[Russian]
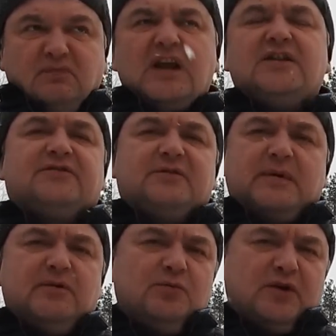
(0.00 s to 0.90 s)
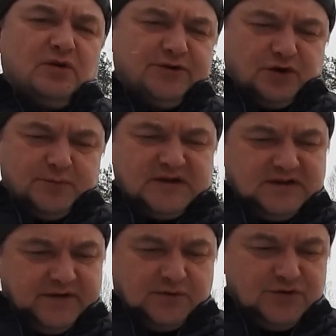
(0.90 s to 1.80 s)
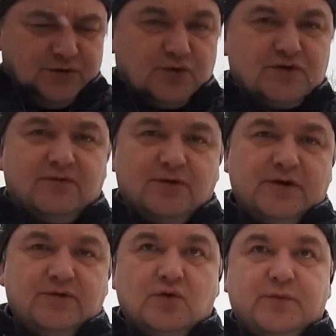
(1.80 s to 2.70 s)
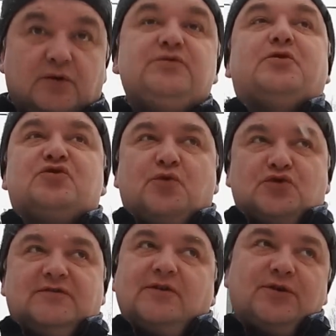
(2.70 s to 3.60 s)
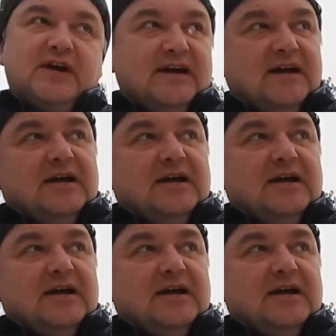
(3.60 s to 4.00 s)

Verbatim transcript: Это автомобиль у меня около трех месяцев, я осенью прошлого года его купил, ну теперь же прошлого года.